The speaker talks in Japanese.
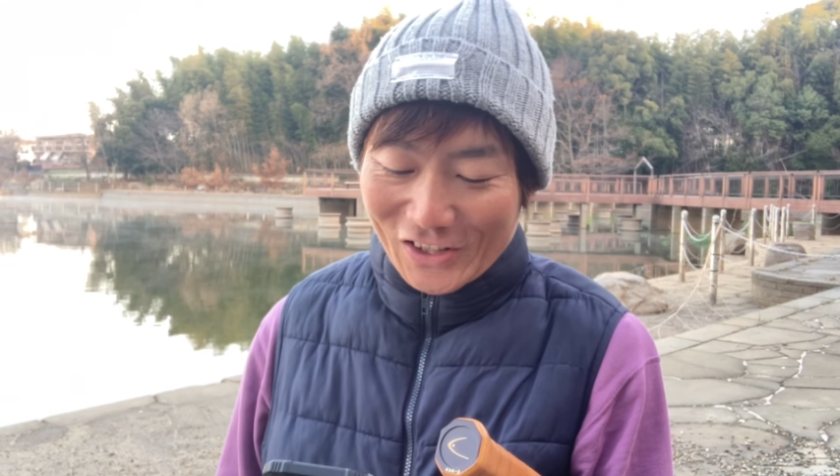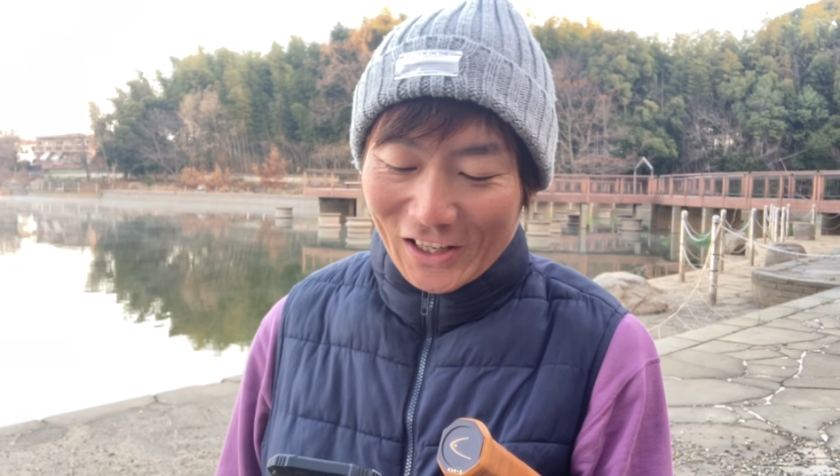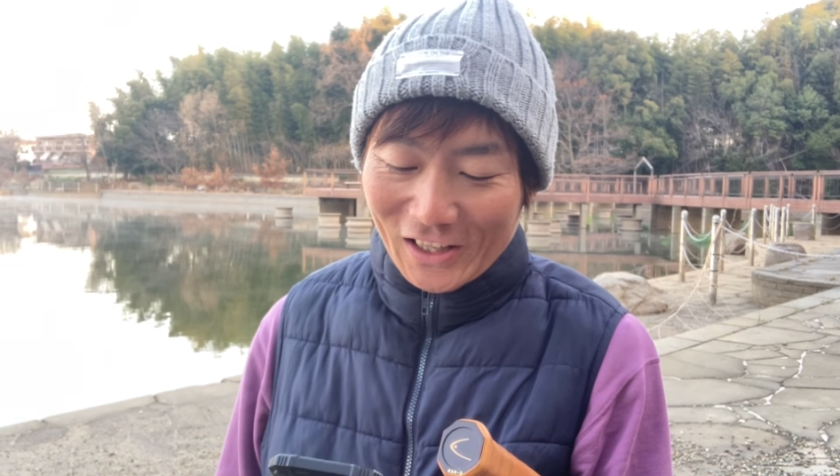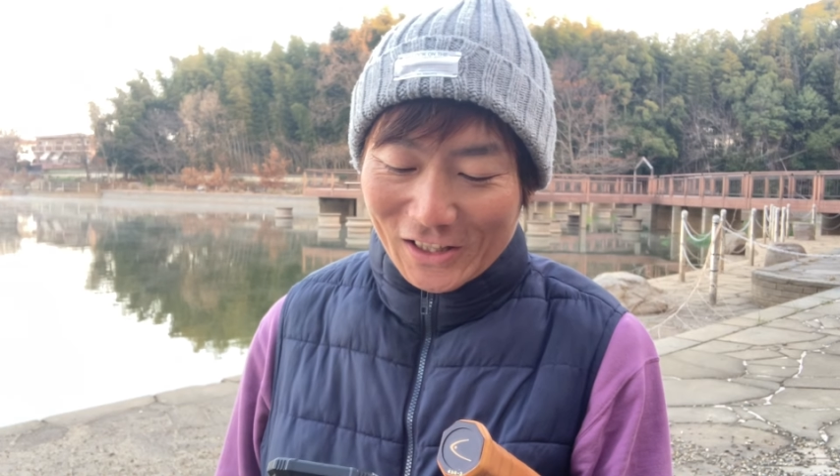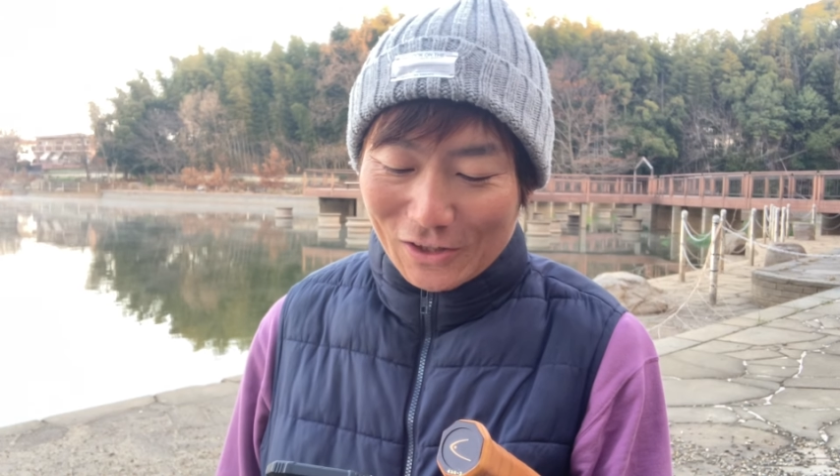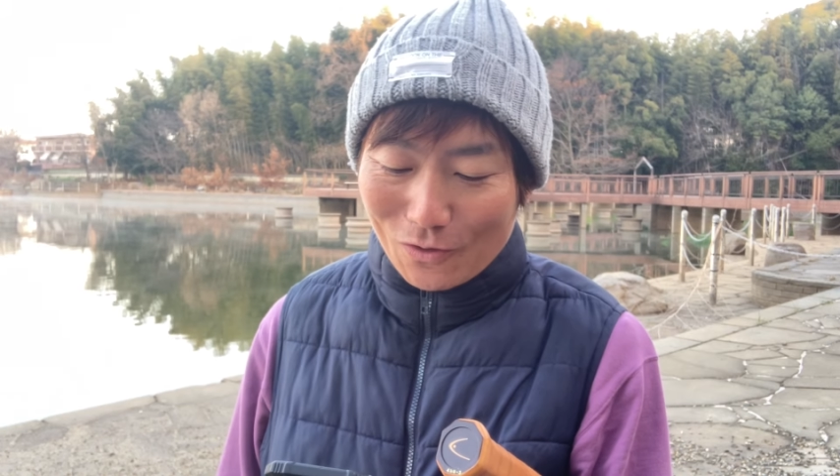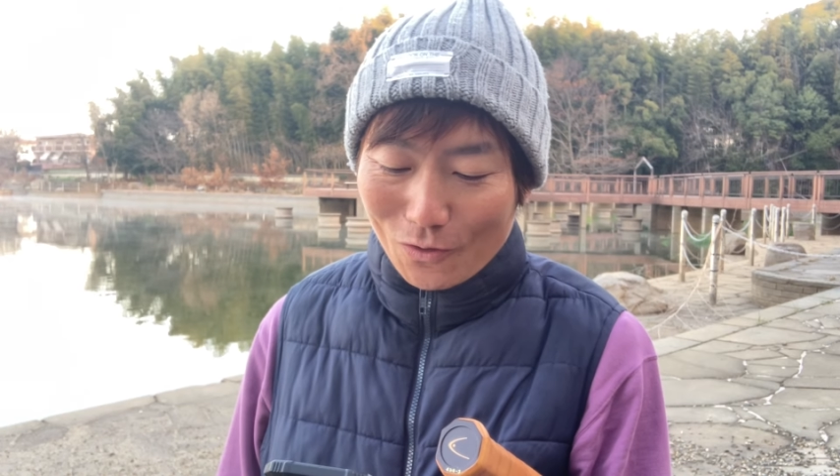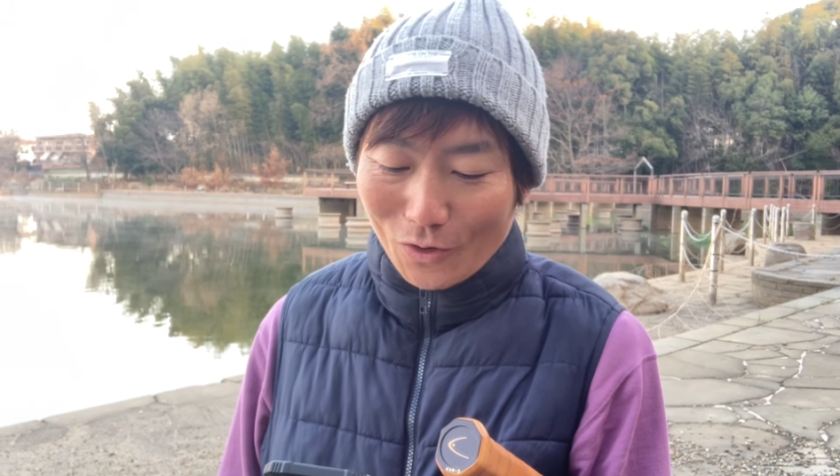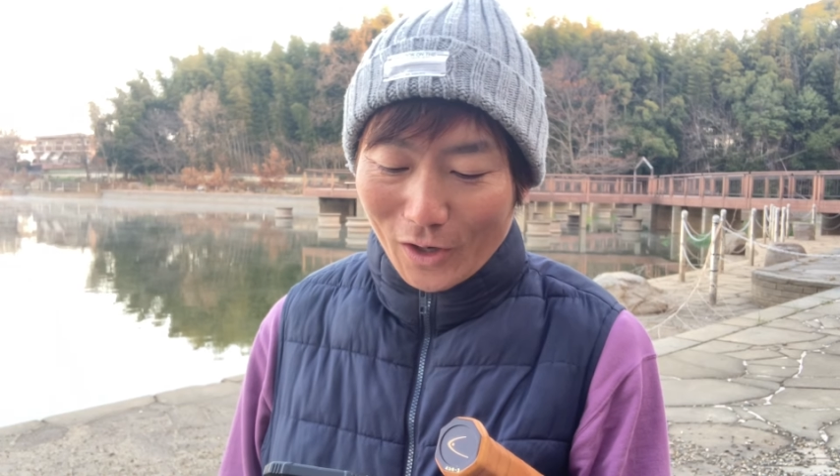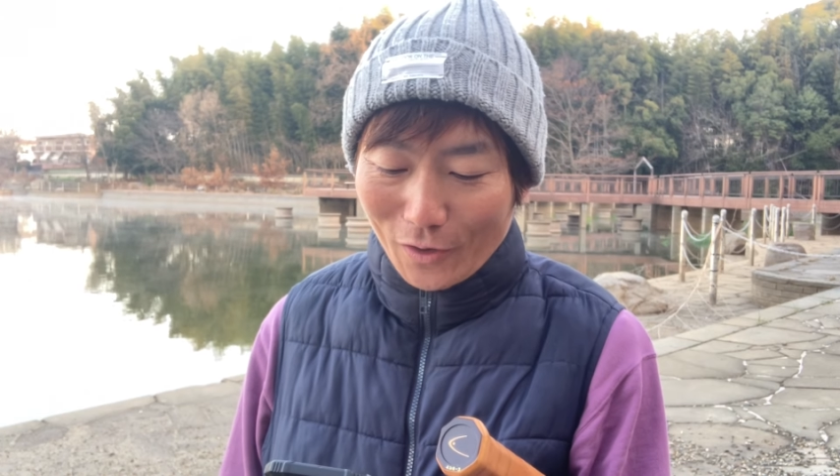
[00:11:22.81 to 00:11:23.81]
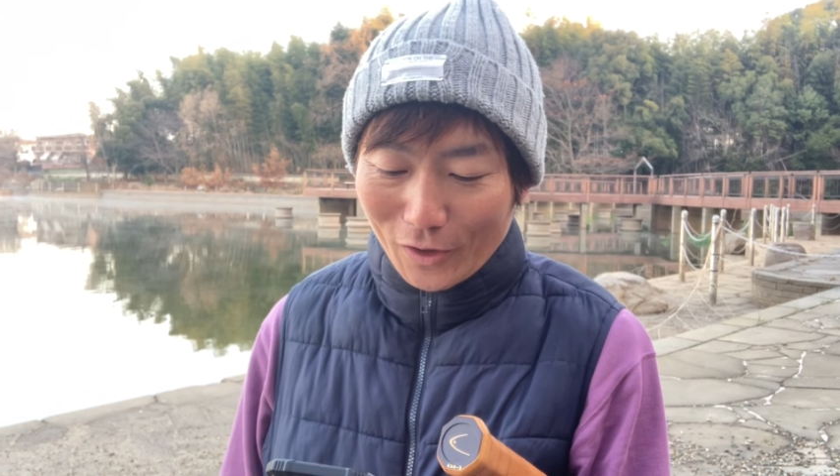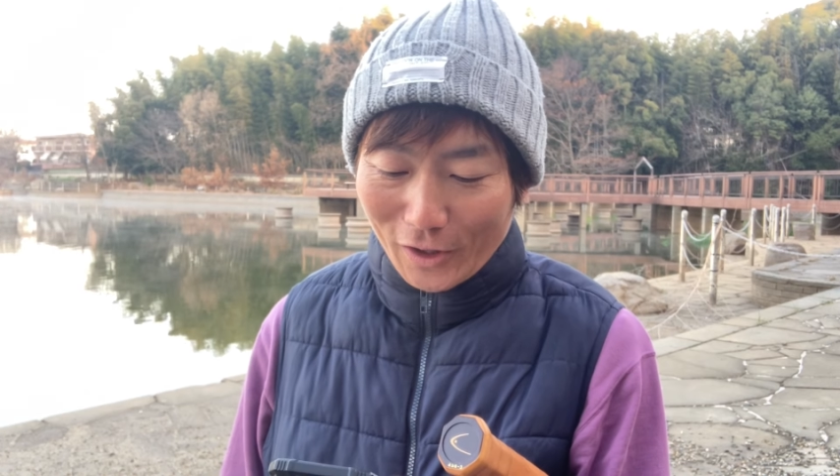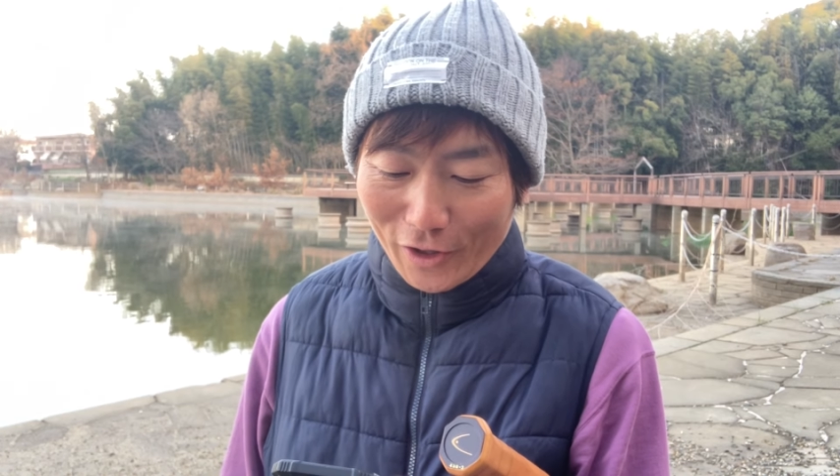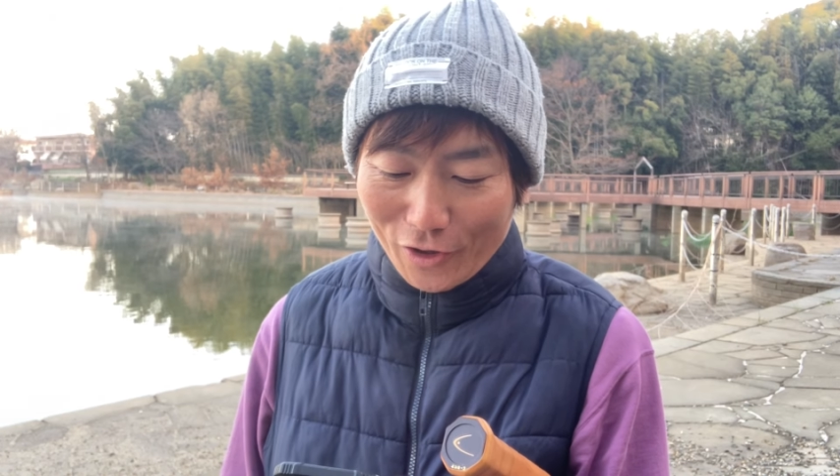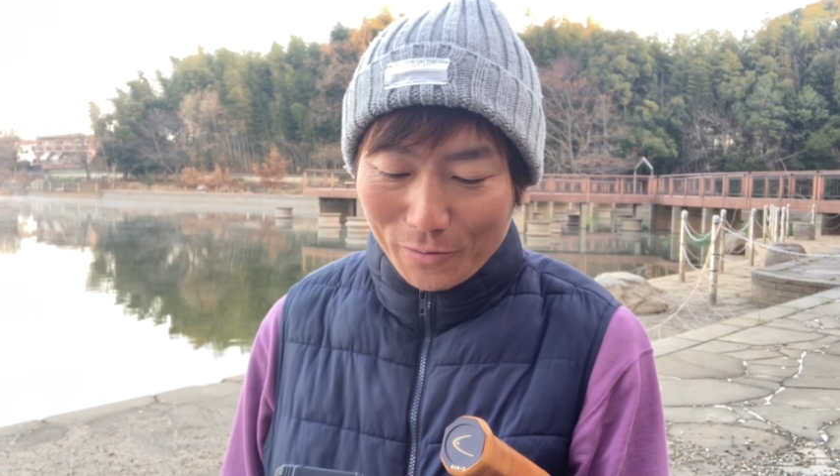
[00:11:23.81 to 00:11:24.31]
3月9日の
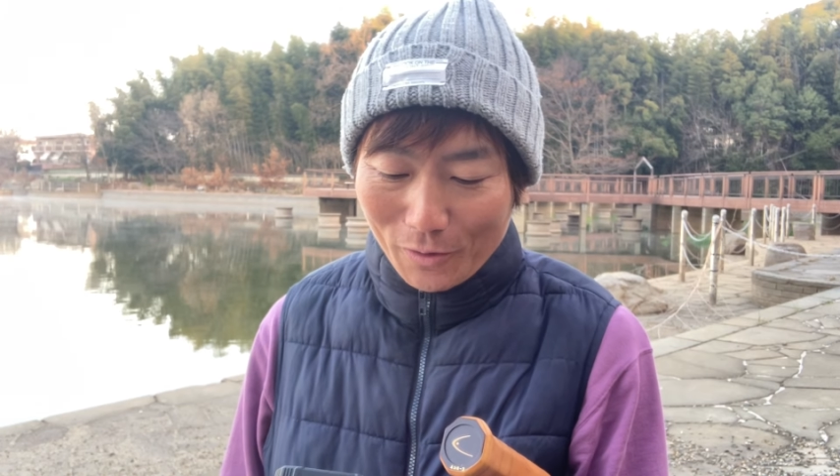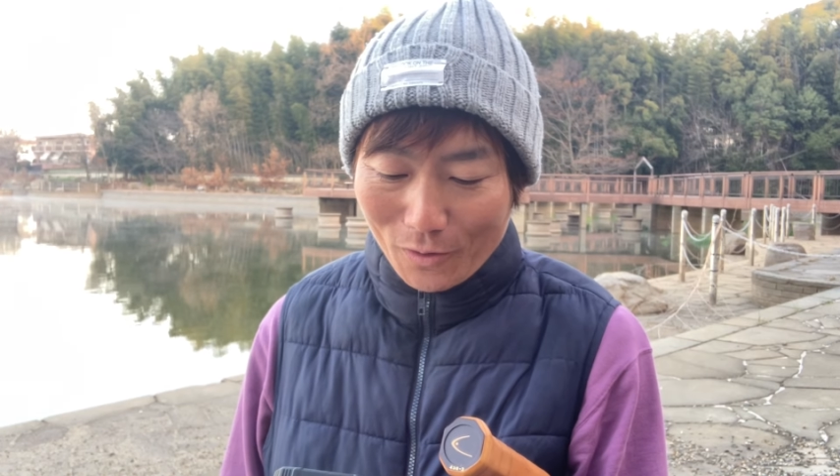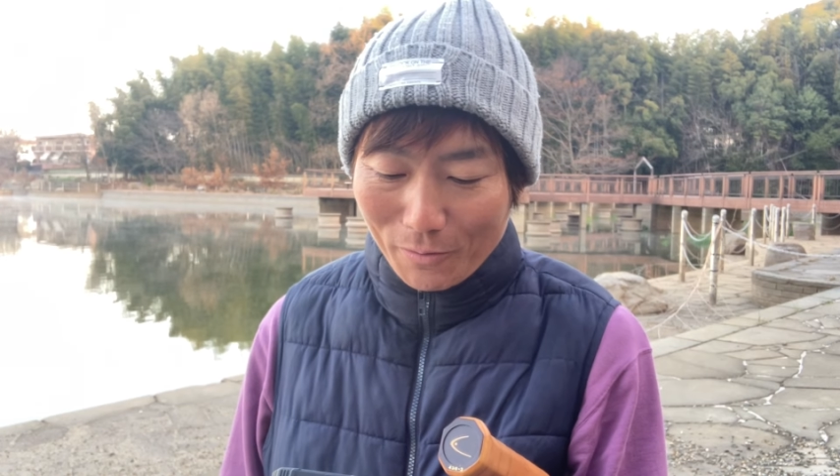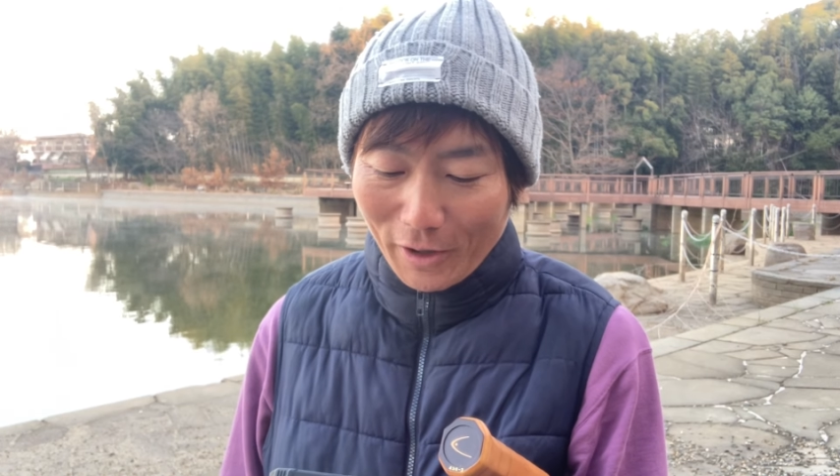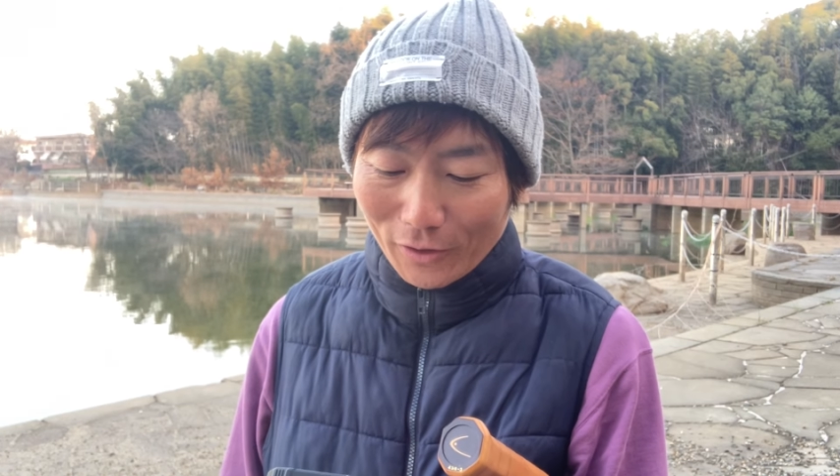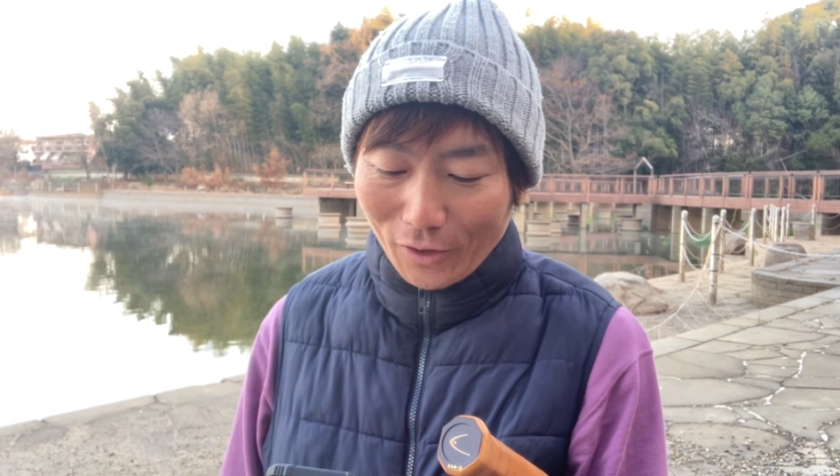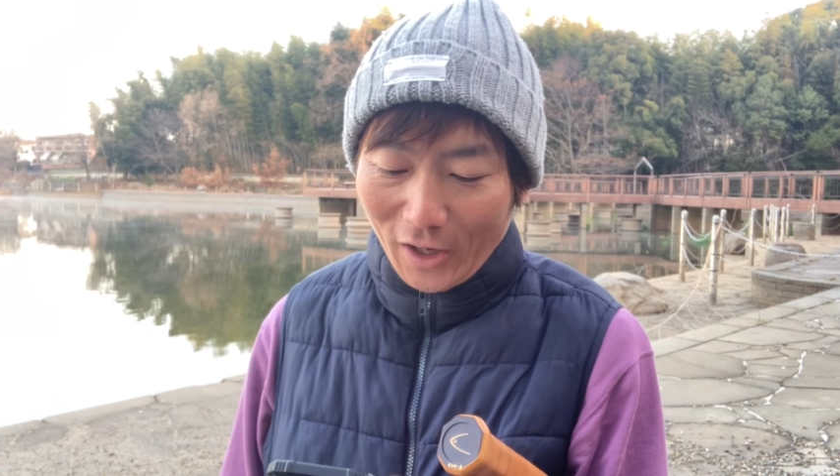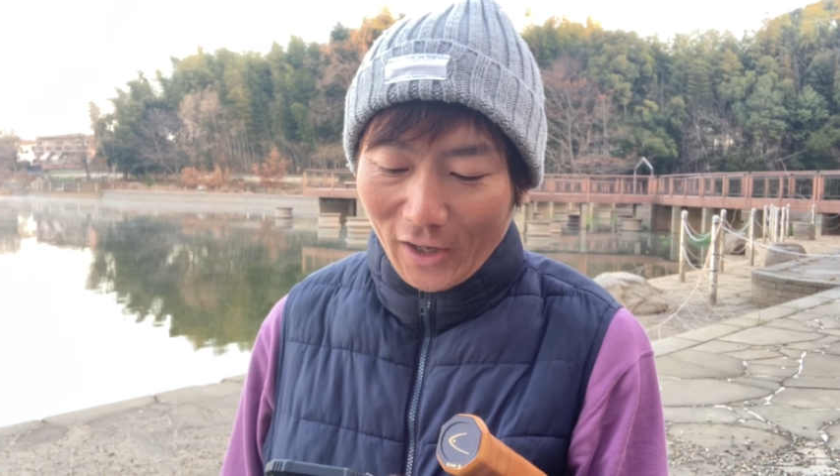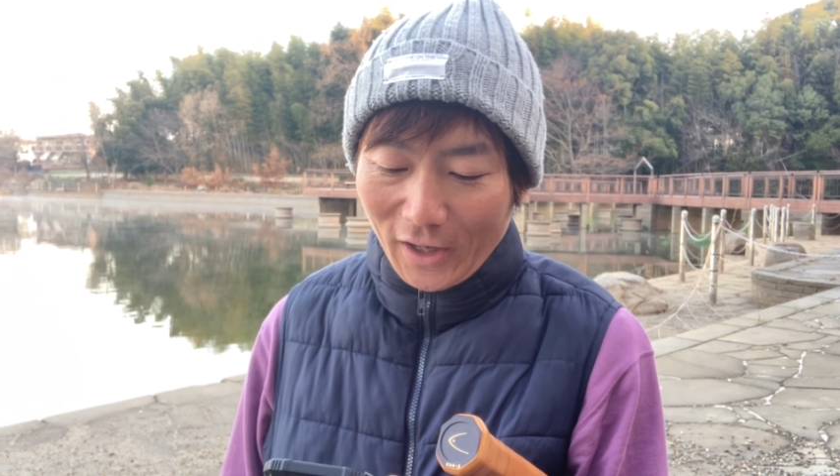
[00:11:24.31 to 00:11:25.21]
竹ルームのコメントで、